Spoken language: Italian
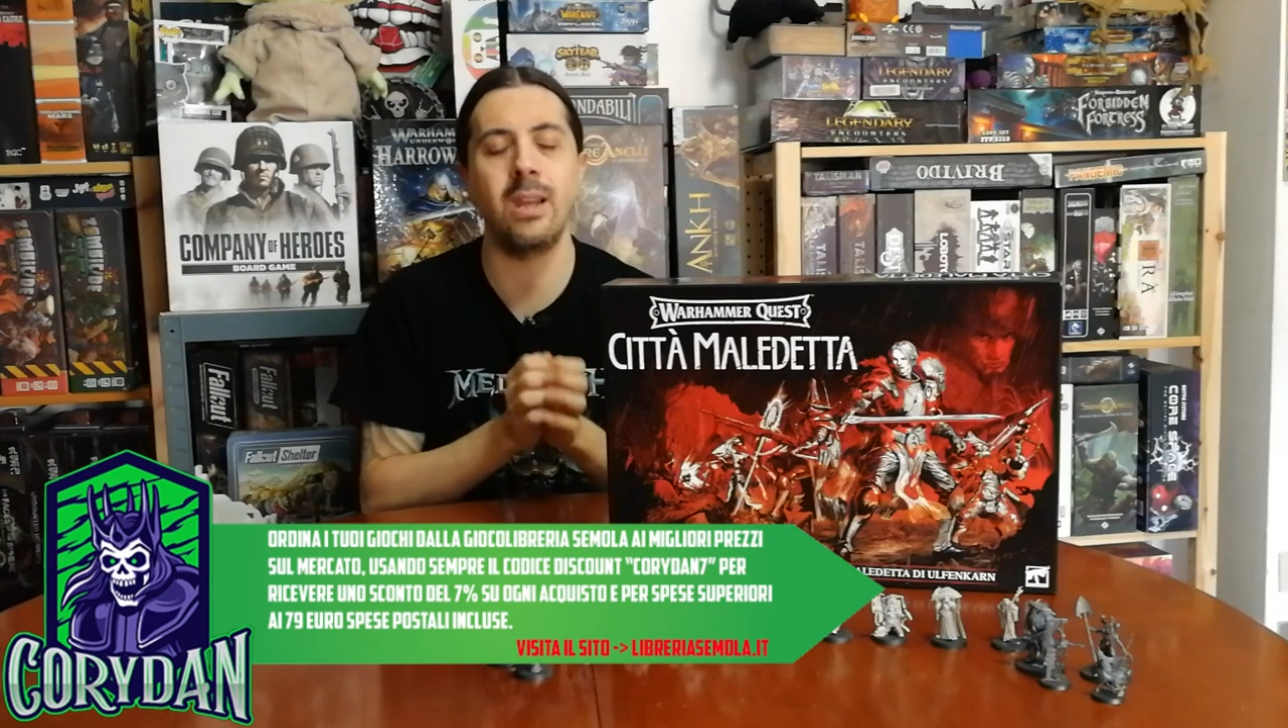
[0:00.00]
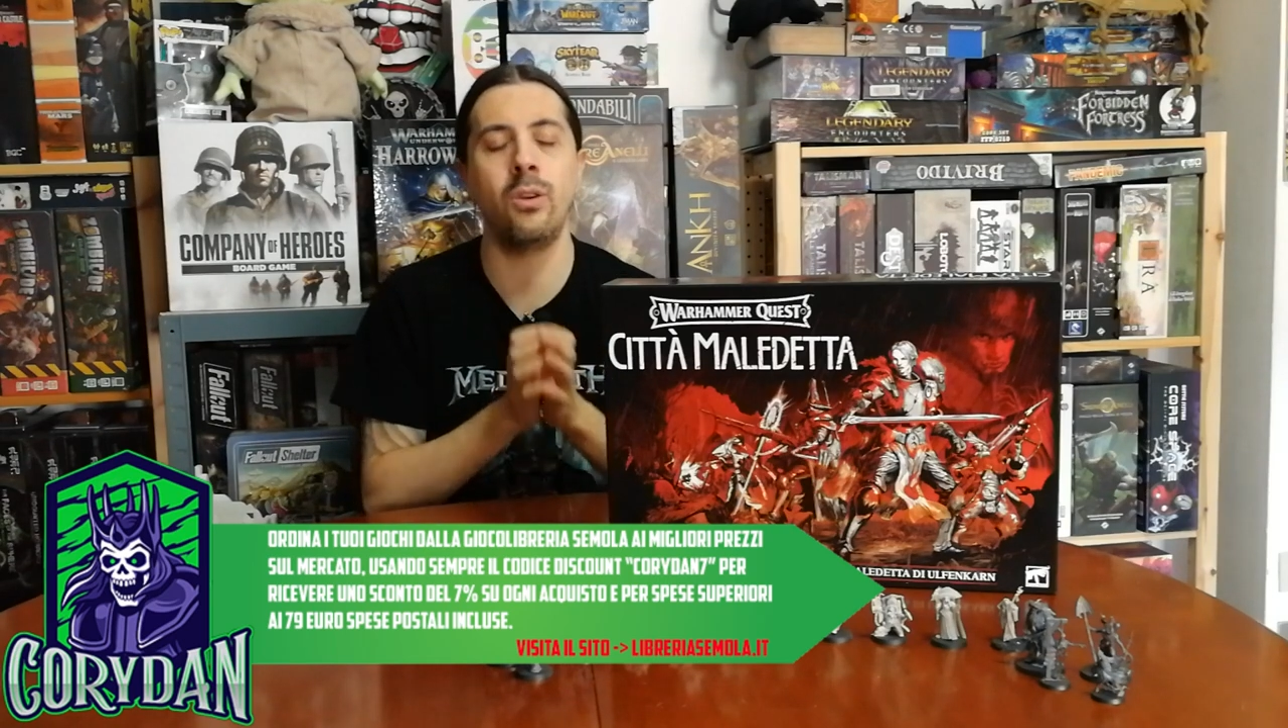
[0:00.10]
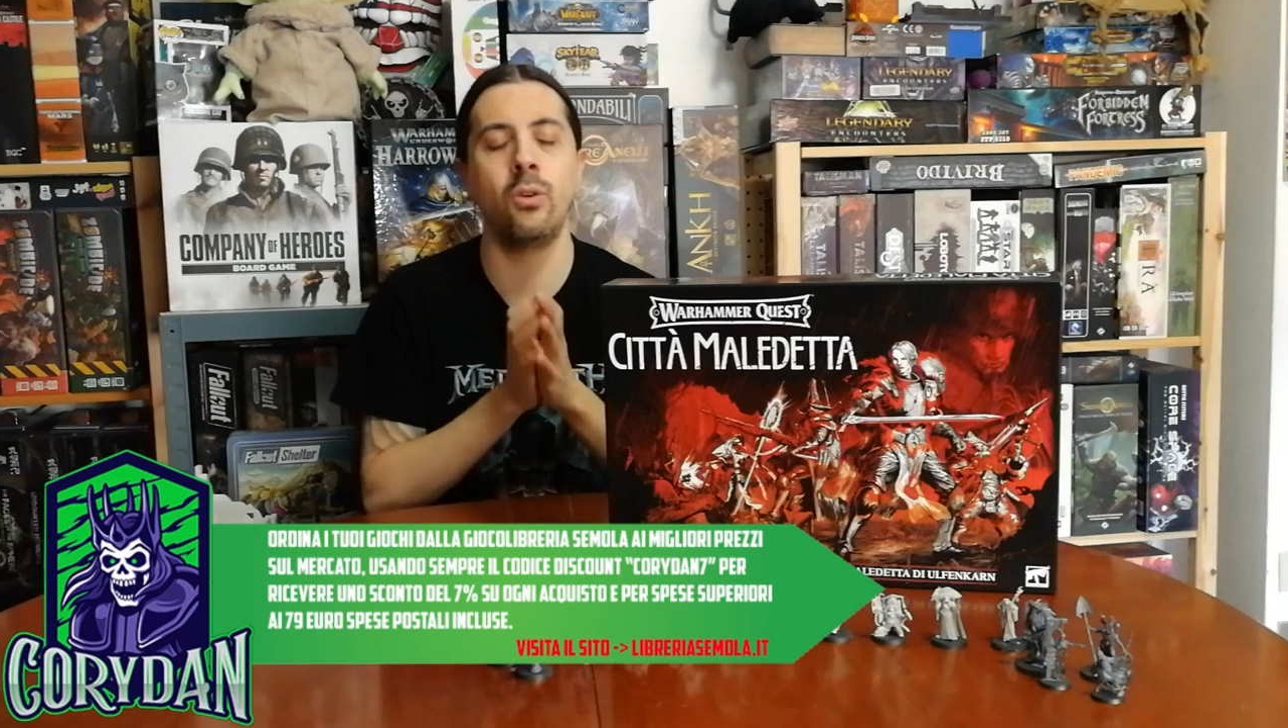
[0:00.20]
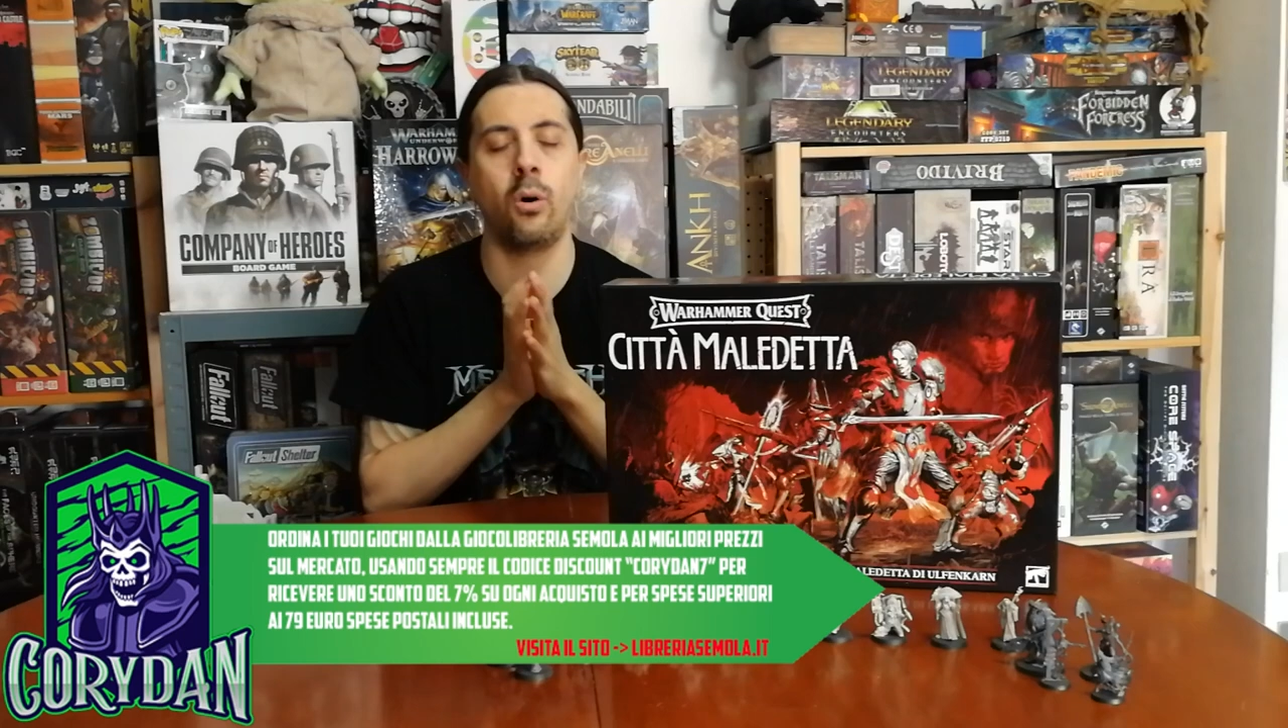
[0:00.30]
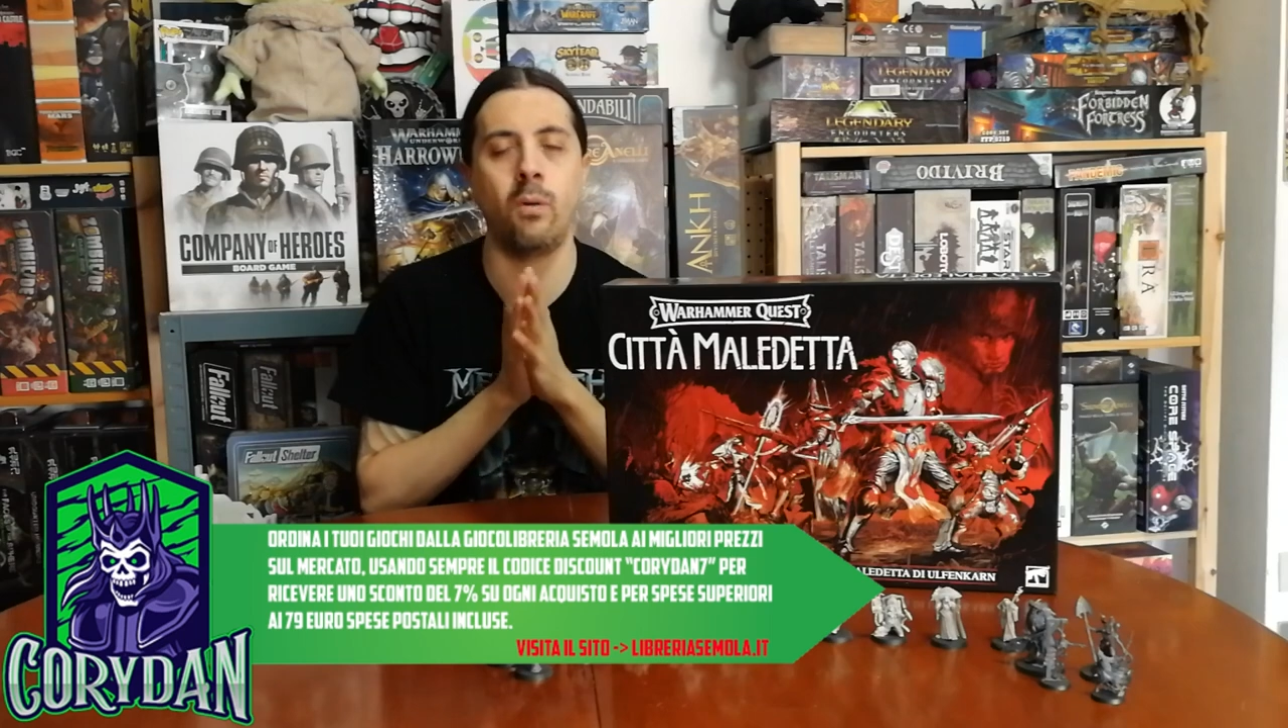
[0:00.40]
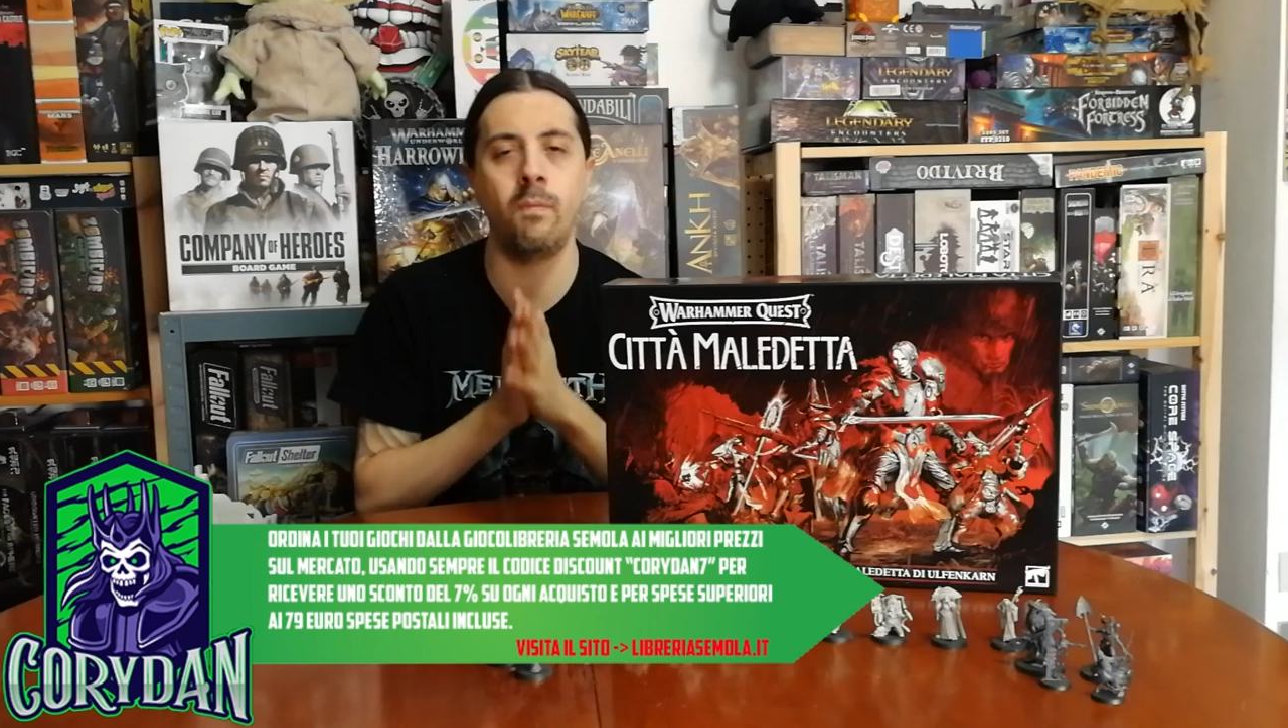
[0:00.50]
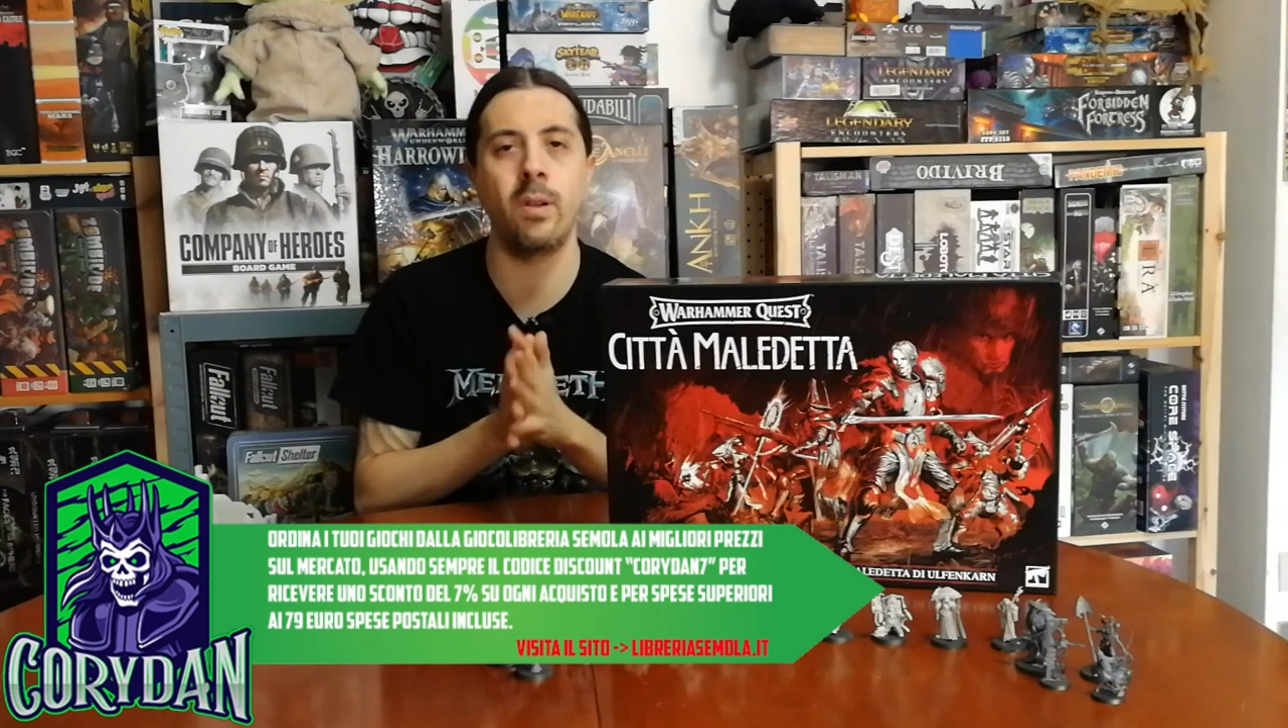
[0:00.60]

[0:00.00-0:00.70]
non